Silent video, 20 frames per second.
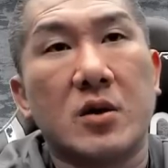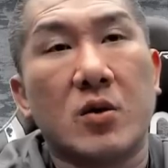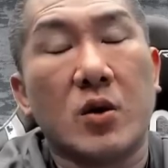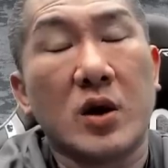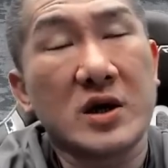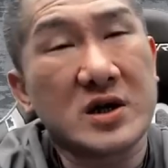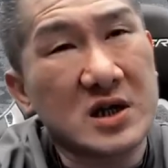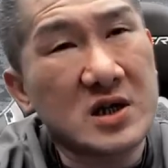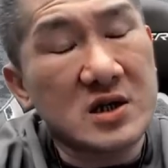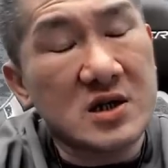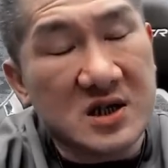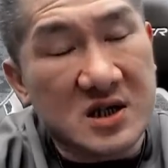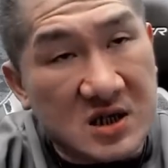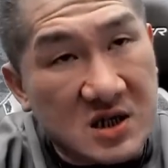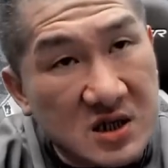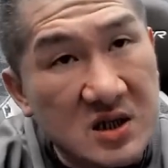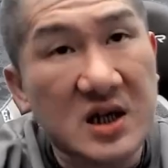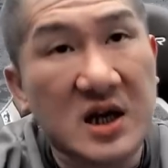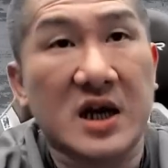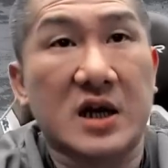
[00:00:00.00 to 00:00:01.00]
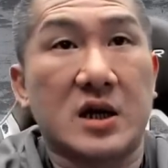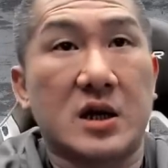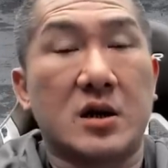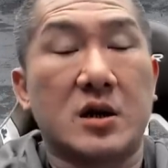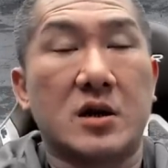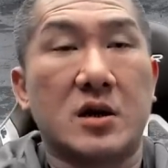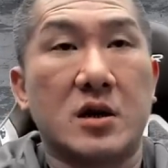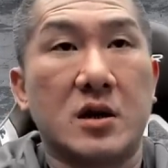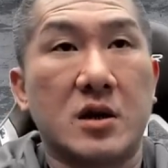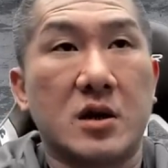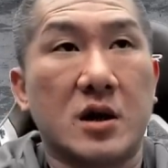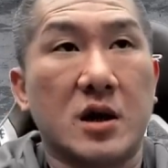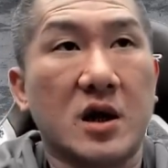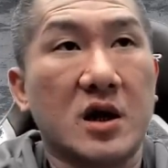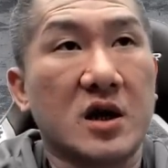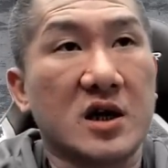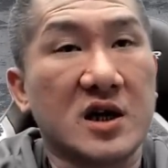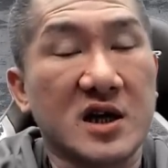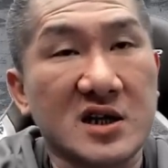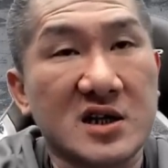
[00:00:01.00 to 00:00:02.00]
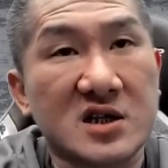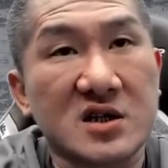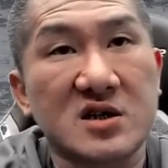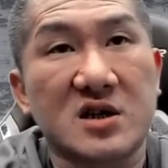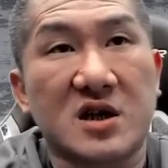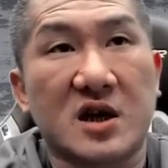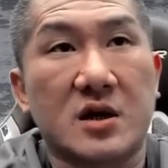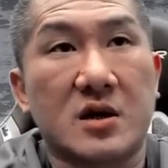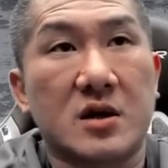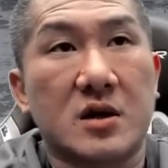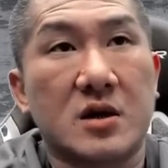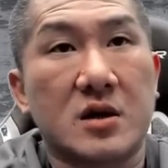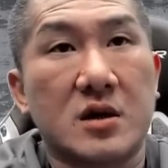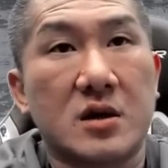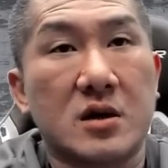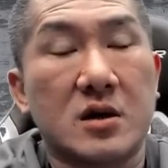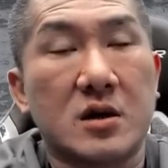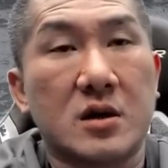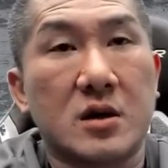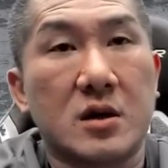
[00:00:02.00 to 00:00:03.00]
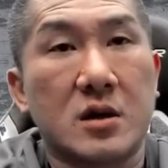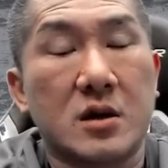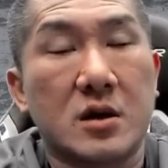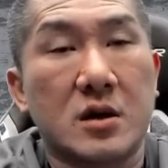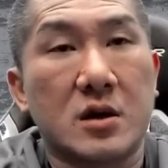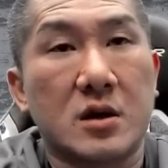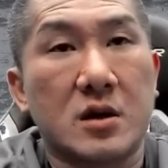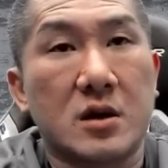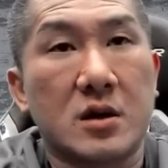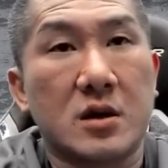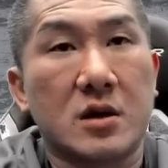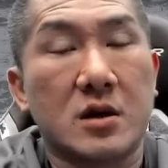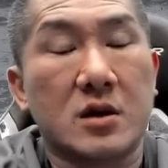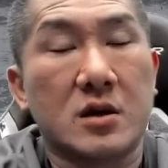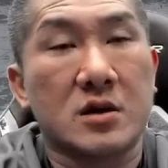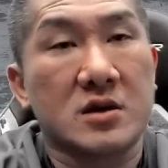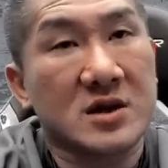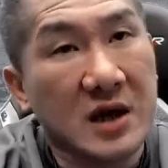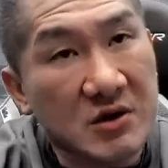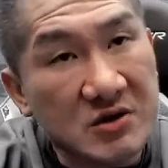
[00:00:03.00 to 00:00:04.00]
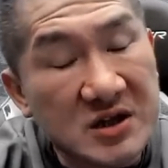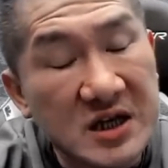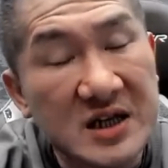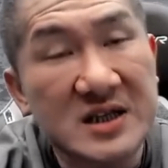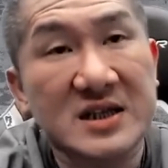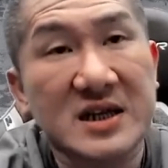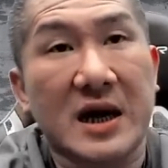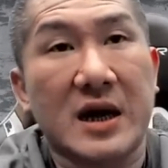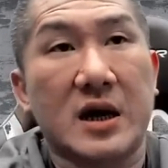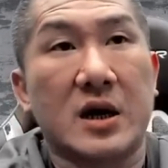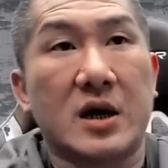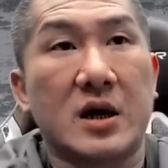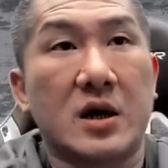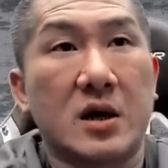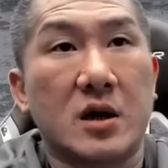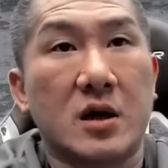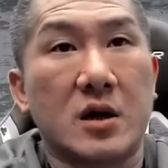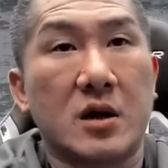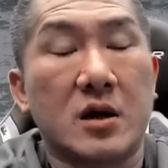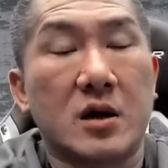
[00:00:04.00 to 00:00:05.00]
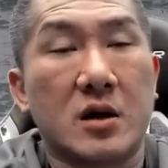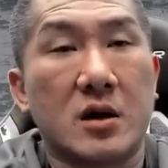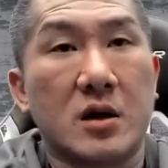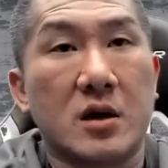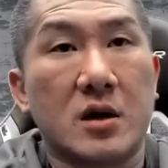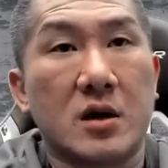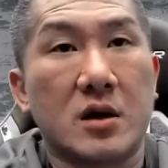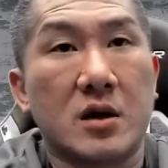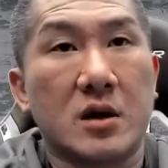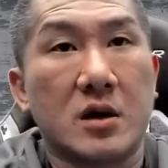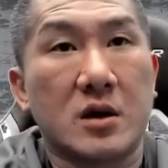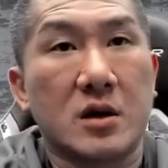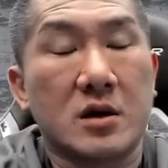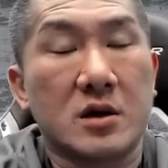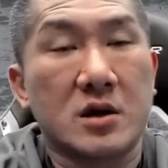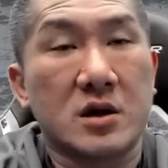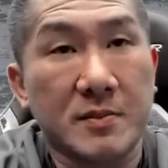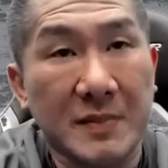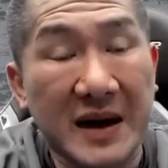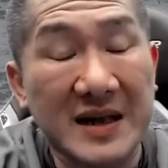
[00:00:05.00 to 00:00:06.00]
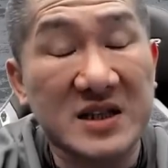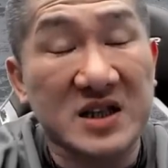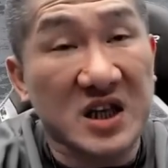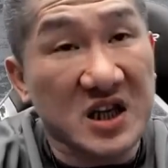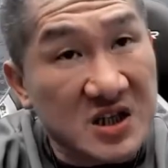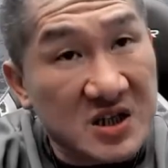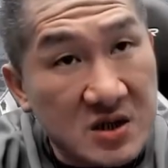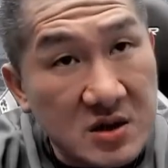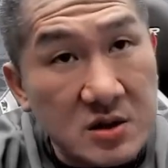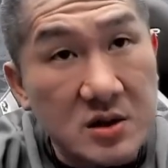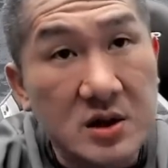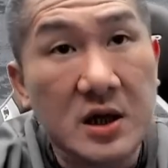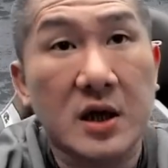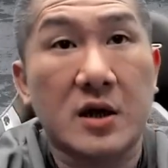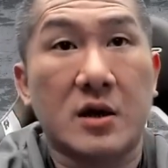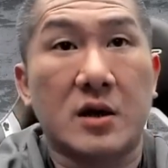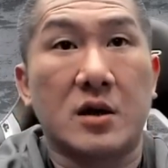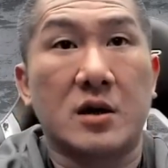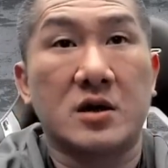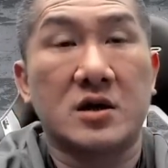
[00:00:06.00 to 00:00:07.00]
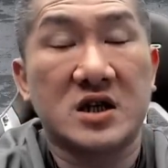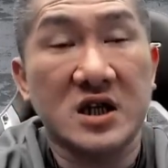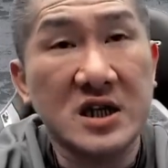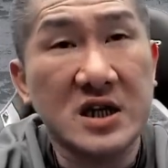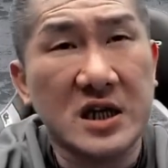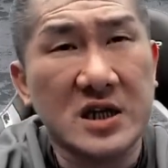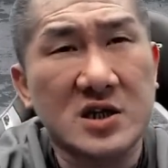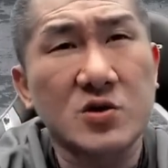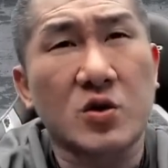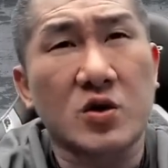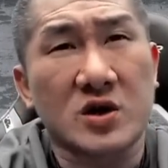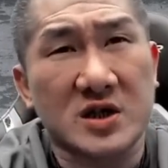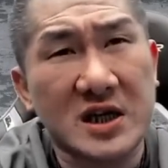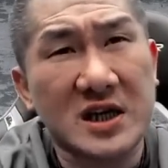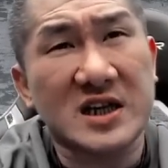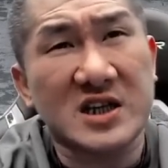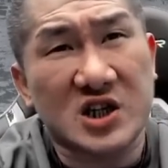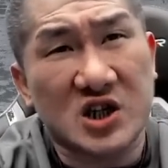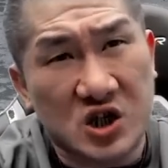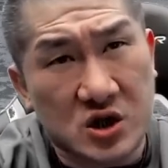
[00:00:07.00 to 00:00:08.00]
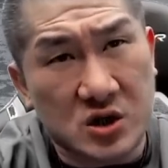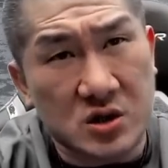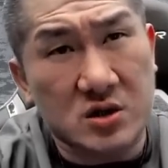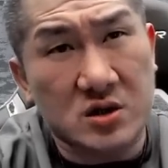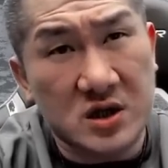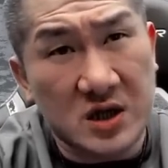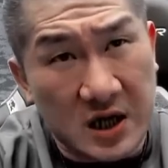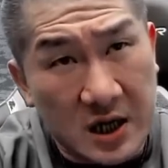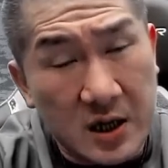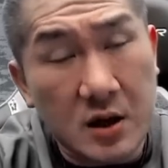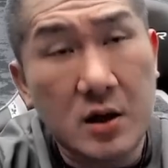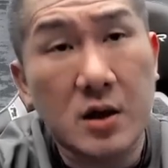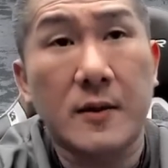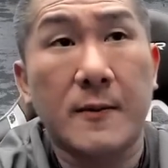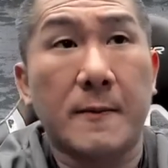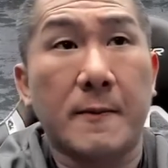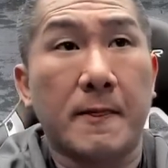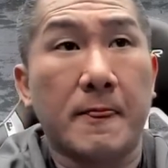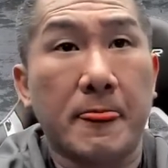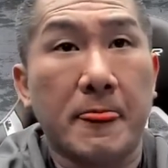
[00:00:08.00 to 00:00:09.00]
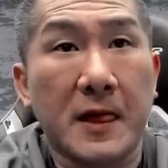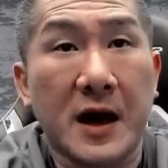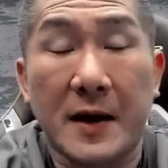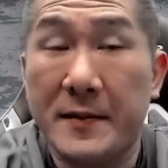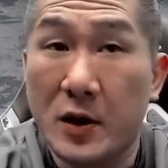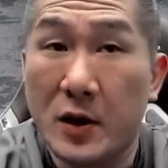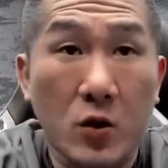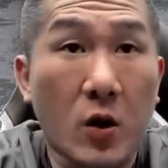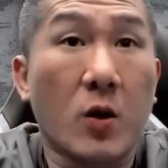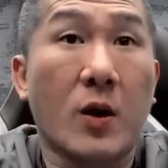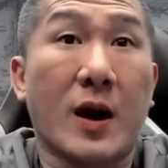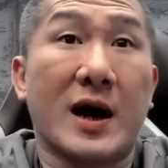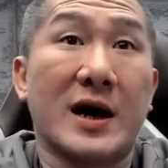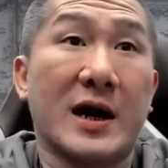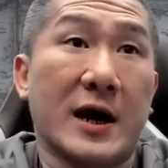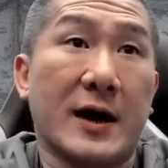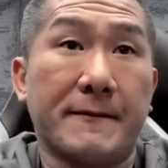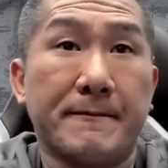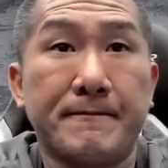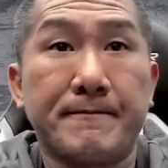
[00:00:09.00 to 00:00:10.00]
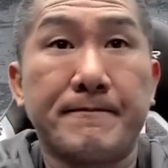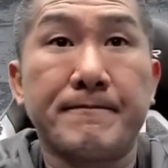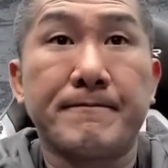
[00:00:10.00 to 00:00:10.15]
我已经十年了，二零一四年到现在满第十年，今年是我第十年，还没过完呢。